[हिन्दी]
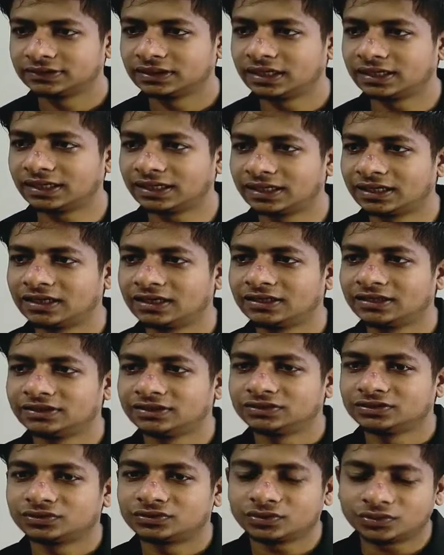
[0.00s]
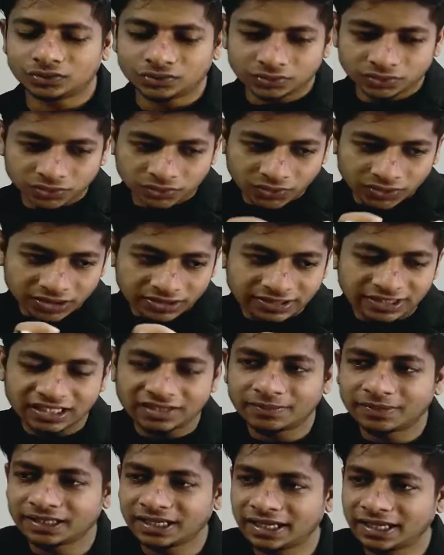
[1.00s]
है ना तो जो जिसके
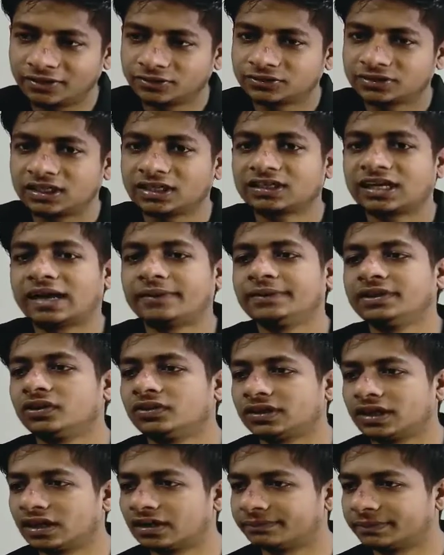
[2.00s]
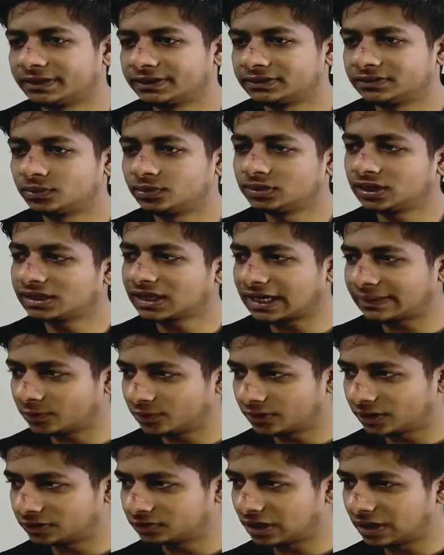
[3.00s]
लिए बनाया है उसके लिए काम नहीं हो रहा है हमारे पास दूसरा काम
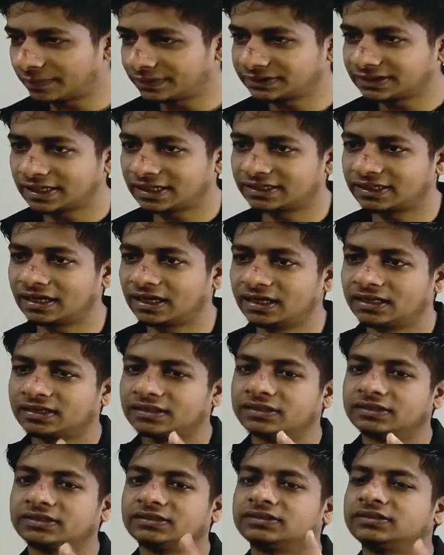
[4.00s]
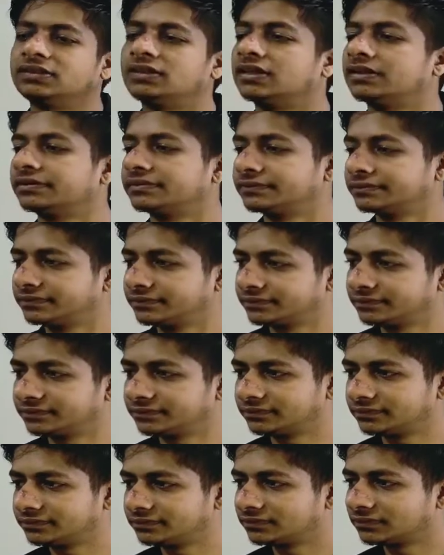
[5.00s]
हो रहा है तो हमारे पास क्या आएगा द
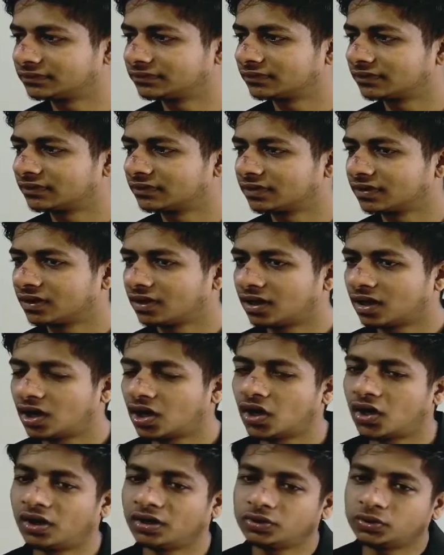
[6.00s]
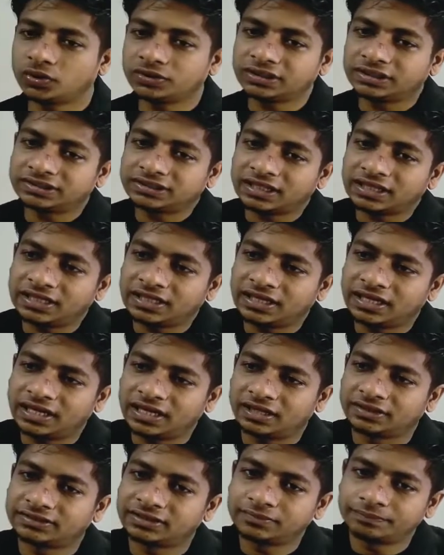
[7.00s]
और जो जिसके लिए
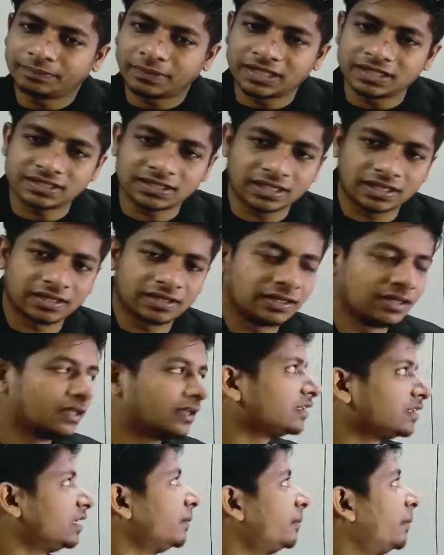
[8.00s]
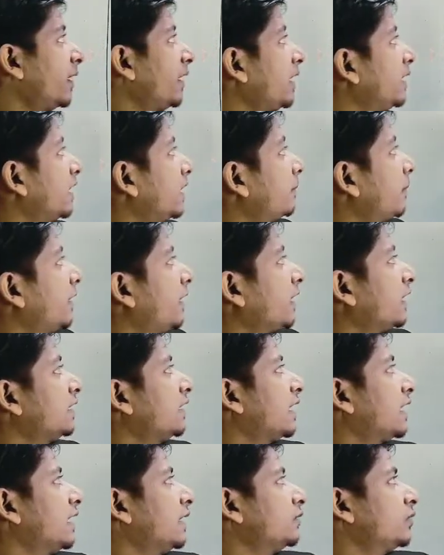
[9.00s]
है सिंपल सा कि पढ़ने जा पढ़ने के
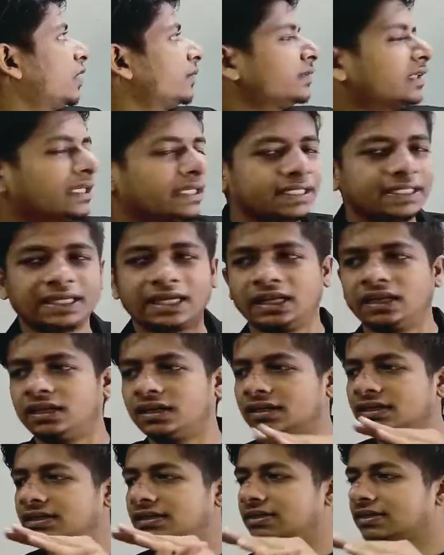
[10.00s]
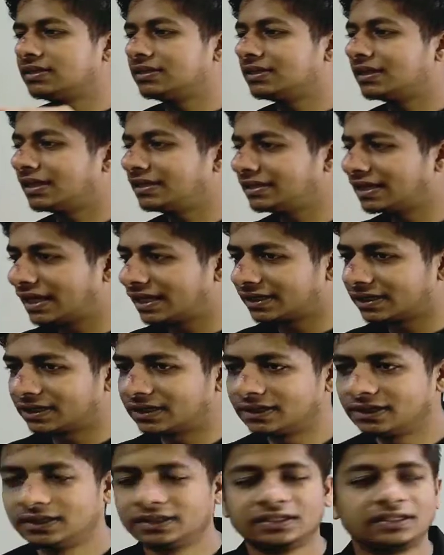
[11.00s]
लिए जा रहा है तो हमारे आर्टिकल नहीं आएगा
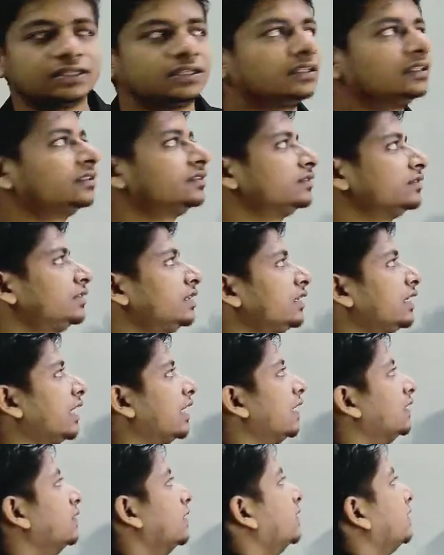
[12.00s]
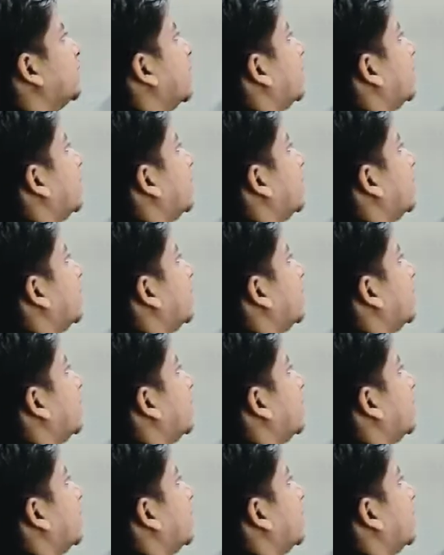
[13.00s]
ठीक है जैसे